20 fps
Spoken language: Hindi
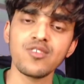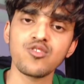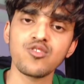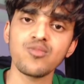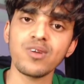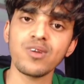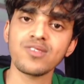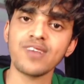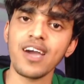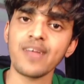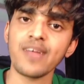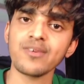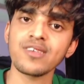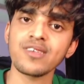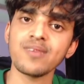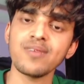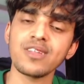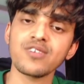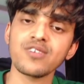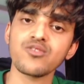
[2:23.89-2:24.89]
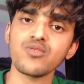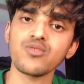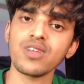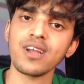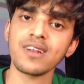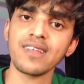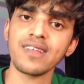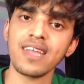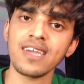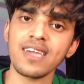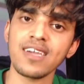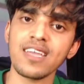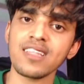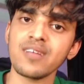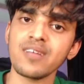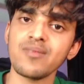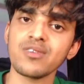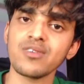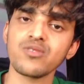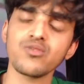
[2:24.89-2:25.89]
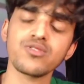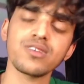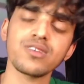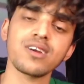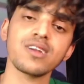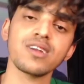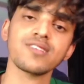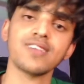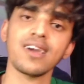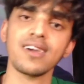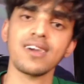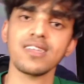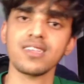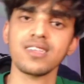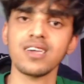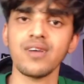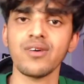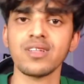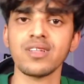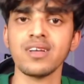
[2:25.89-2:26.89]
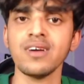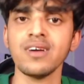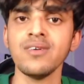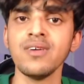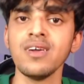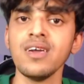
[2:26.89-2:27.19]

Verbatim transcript: सुबह चार बजे मैंने सोने का ट्राई किया था मैं दोस्त के घर साकेत गया हुआ था